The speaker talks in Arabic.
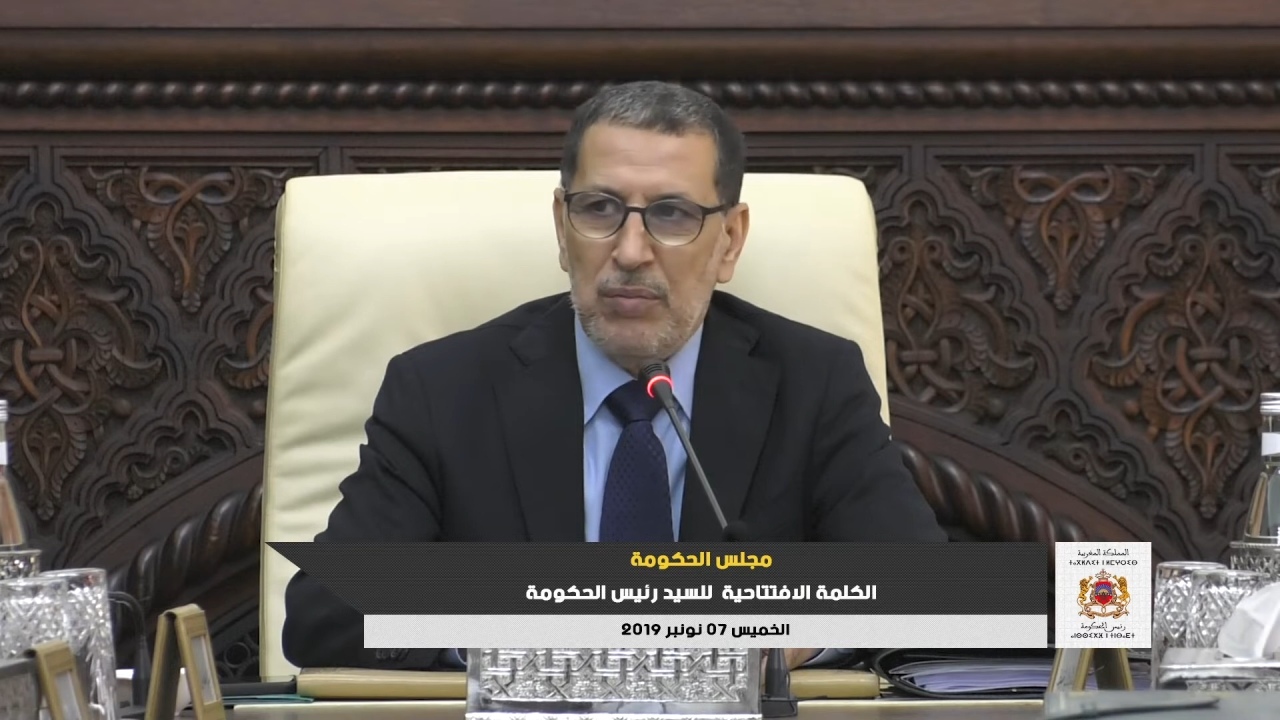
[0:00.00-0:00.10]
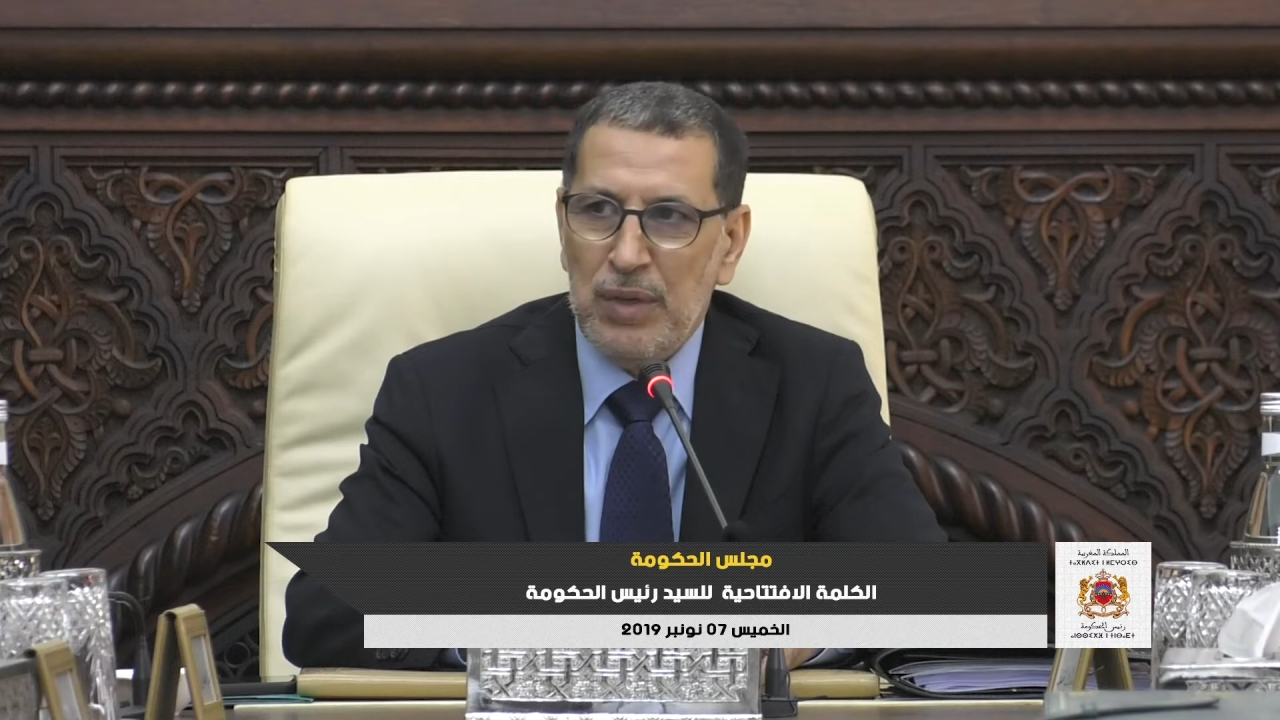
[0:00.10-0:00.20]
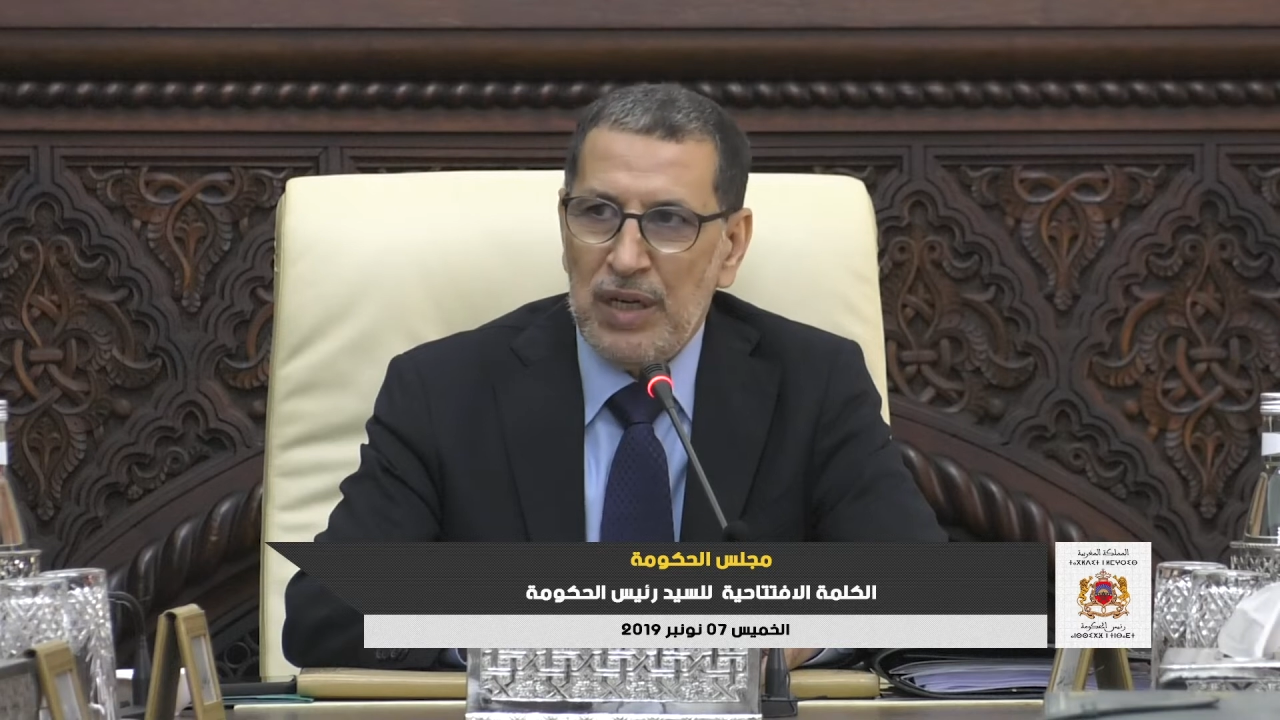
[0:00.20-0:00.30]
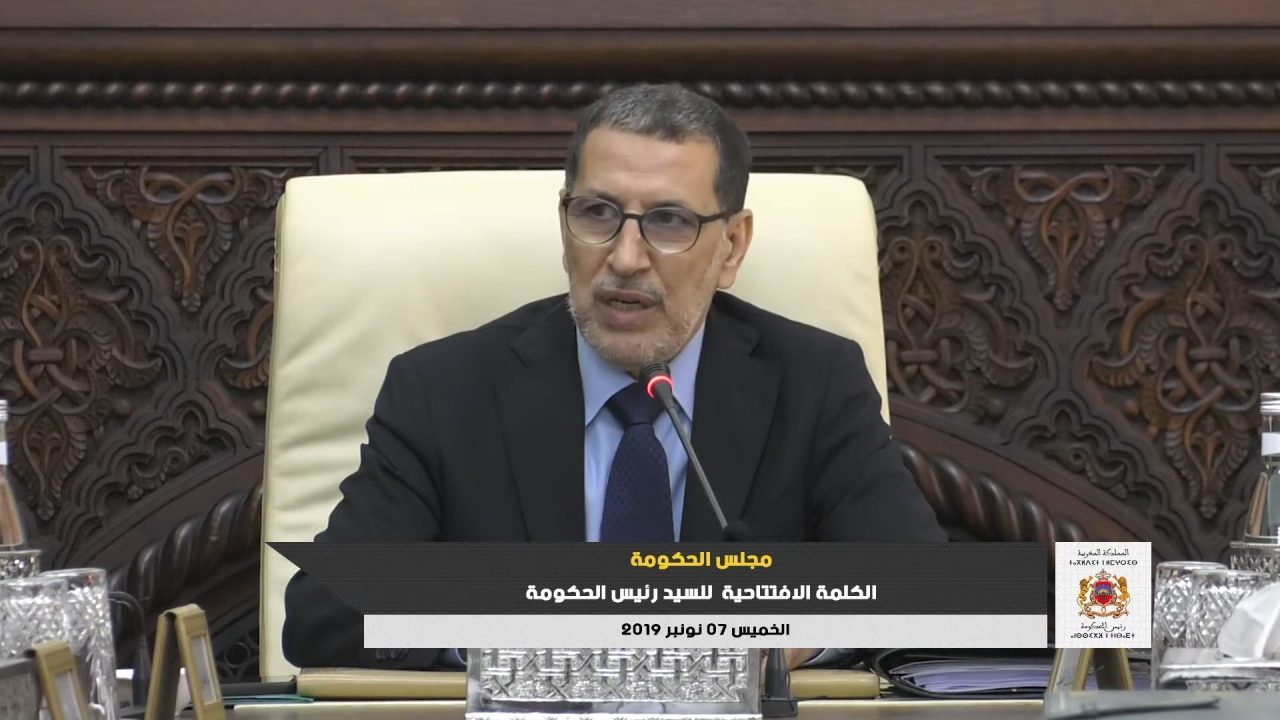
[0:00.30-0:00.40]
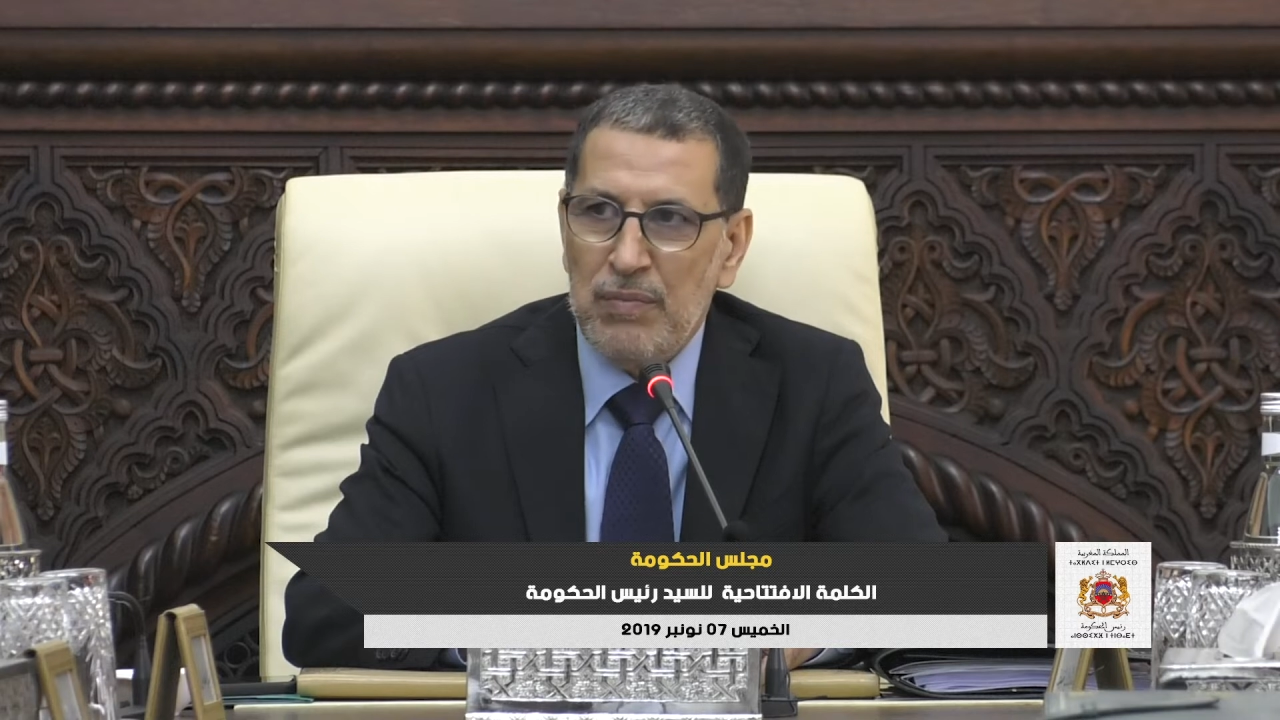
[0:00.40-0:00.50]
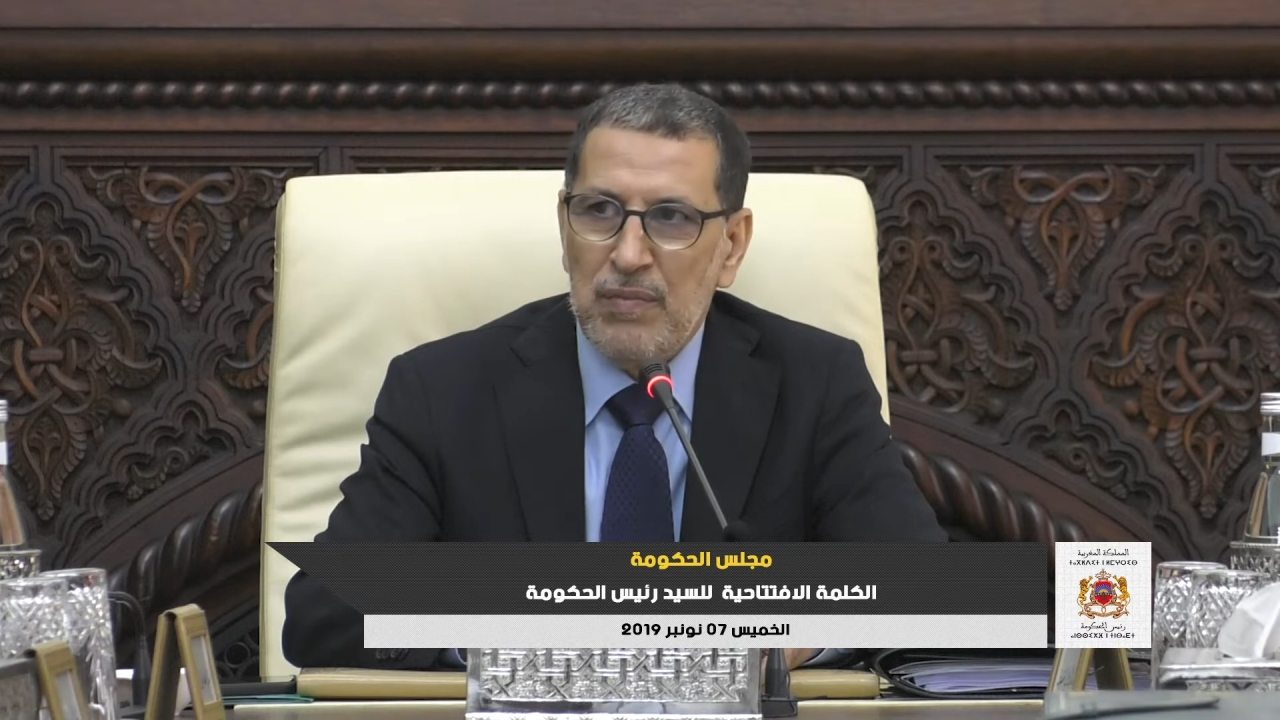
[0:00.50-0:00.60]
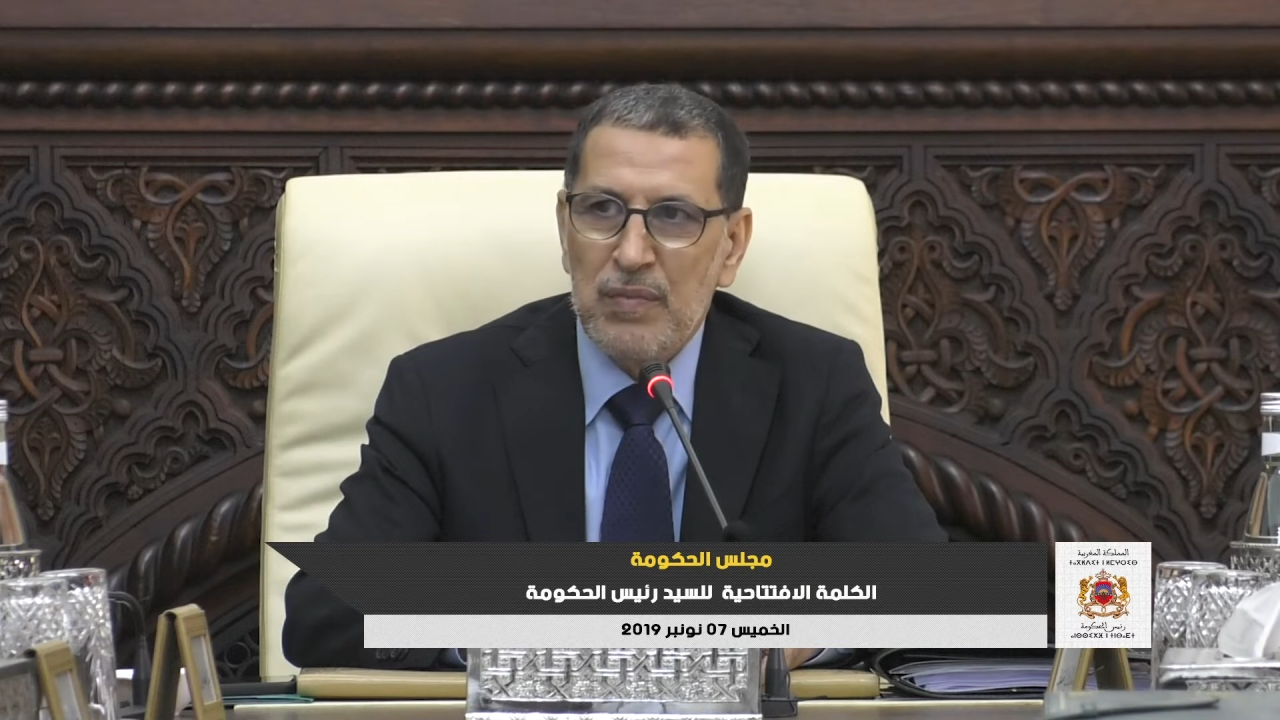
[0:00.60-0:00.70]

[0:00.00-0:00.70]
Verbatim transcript: المغرب